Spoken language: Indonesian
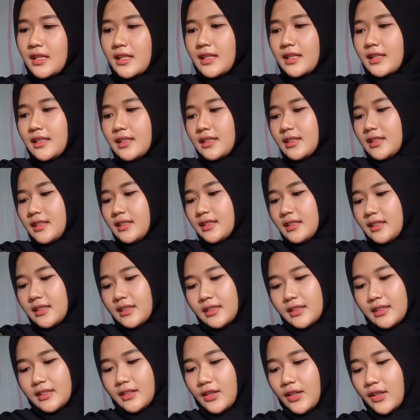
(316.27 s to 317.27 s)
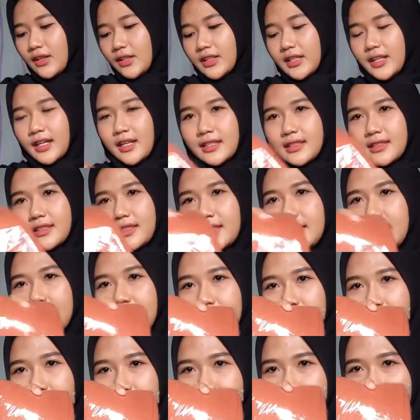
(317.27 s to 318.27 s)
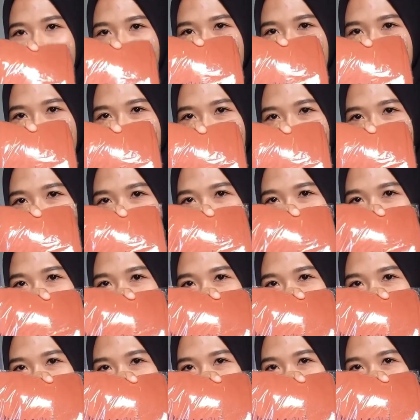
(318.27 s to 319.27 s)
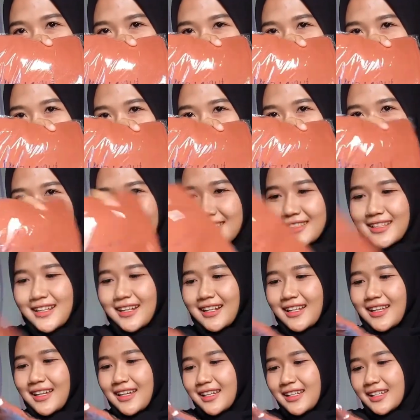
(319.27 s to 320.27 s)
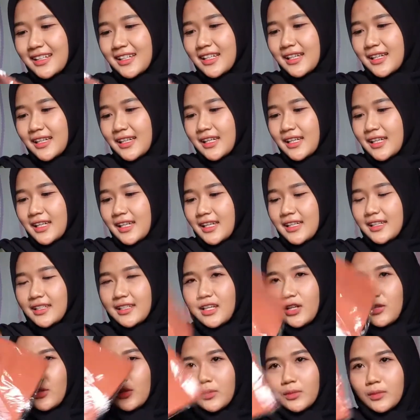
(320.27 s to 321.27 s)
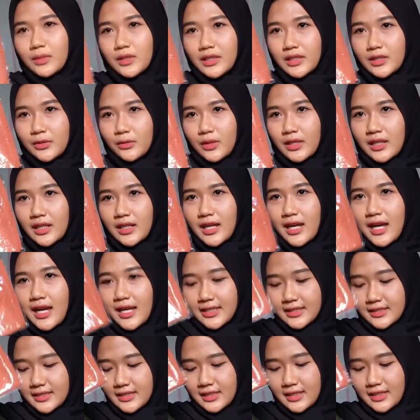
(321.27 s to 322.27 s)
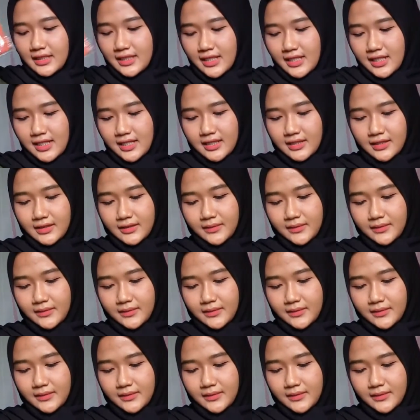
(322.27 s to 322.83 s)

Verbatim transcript: ini oh dikasih dikasih namanya juga biar nggak salah ini aku beli warna hazelnut